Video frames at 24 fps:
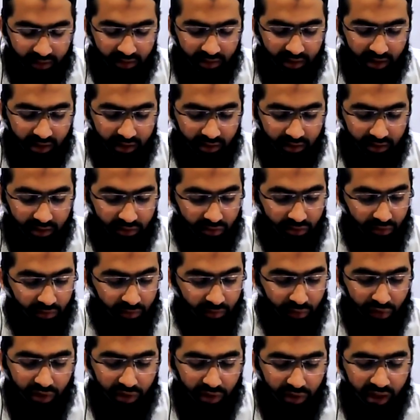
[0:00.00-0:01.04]
तक
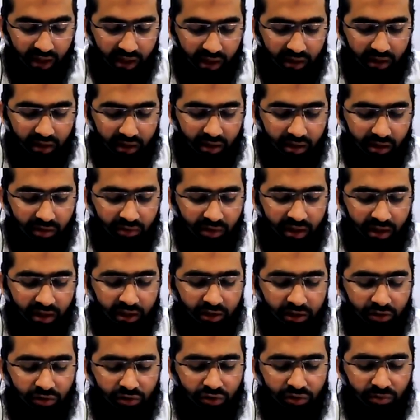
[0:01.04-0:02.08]
तुमुल हक
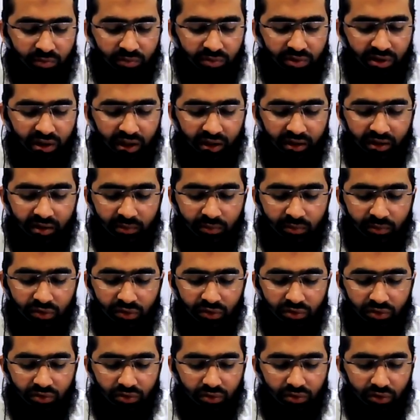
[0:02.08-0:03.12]
वन तुम
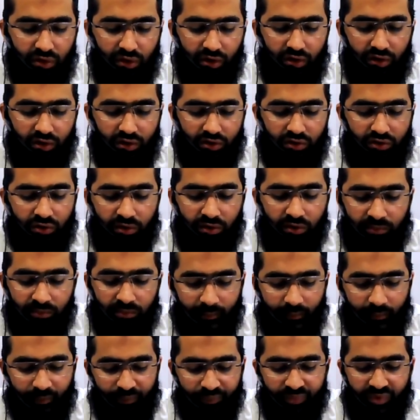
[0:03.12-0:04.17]
तालमून और तुम
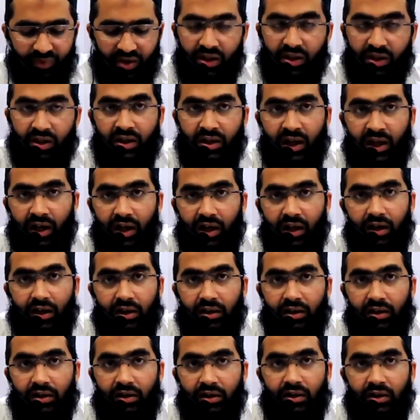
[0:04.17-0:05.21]
ना
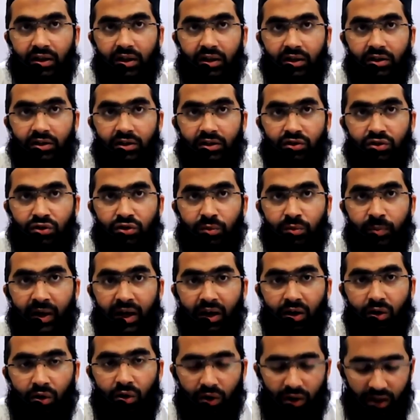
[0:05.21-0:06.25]

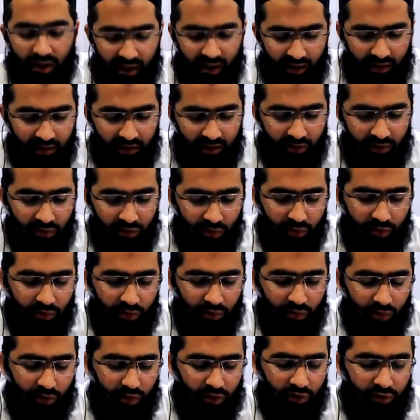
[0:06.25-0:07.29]
छुपाओ हक को
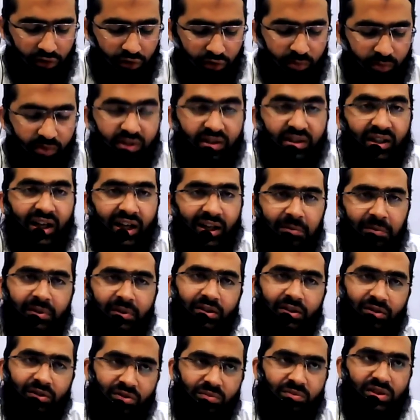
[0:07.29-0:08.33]
और तुम इस हाल में
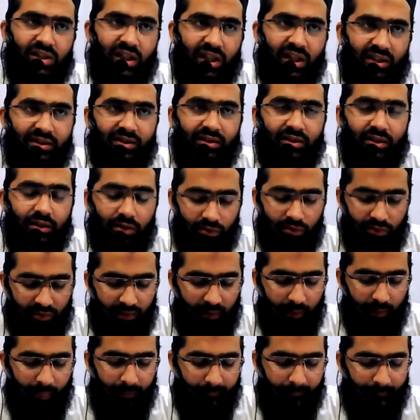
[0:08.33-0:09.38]
कि तुम जानते हो
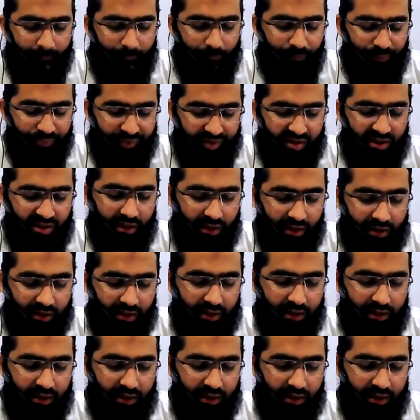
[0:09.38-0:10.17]
सही